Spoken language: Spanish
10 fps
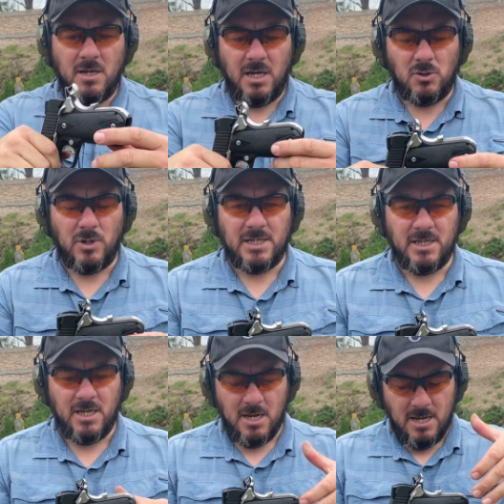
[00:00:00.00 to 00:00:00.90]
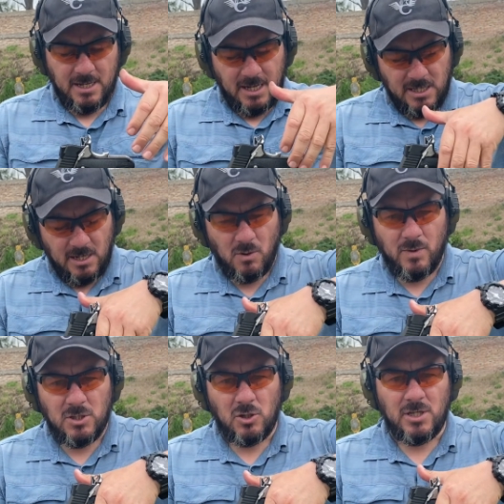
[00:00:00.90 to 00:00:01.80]
Eso hace que en el
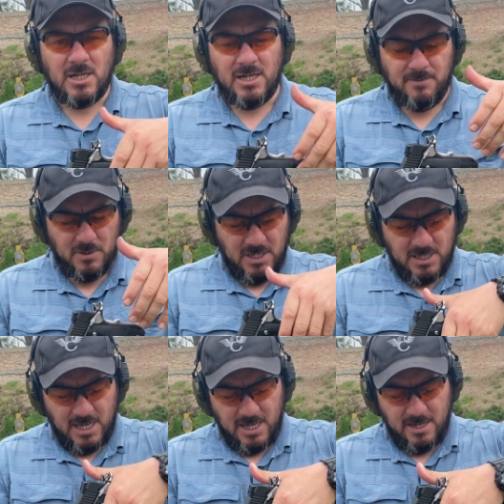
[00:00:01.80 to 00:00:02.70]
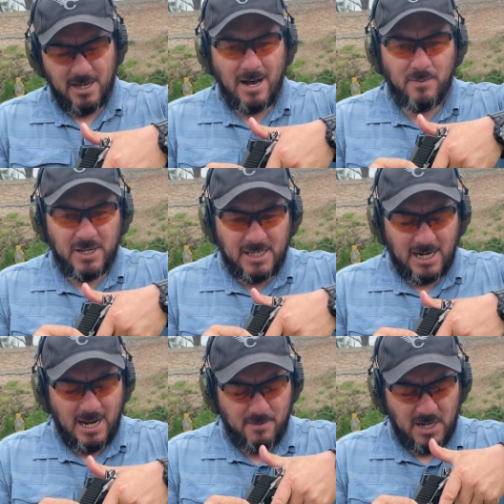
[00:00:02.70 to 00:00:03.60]
momento del grip y de
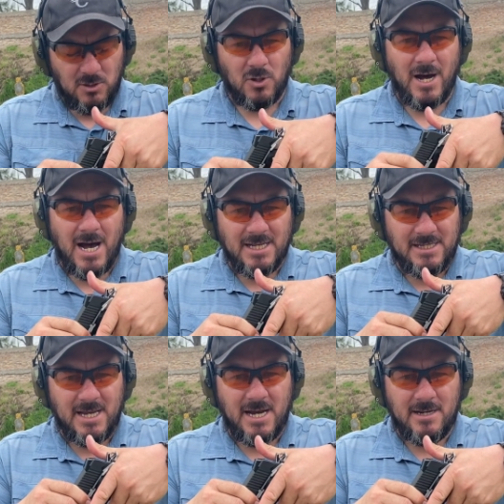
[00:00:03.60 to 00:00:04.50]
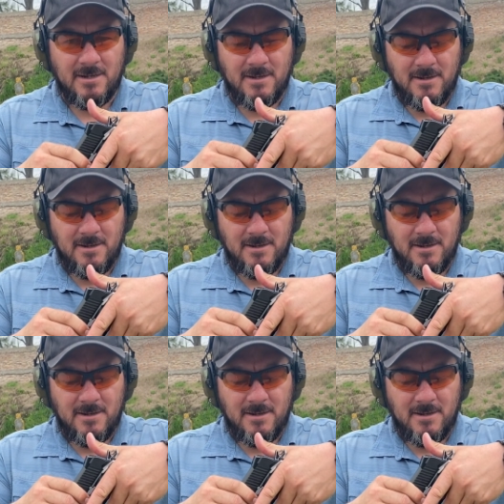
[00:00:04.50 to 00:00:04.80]
apretar la mano hacia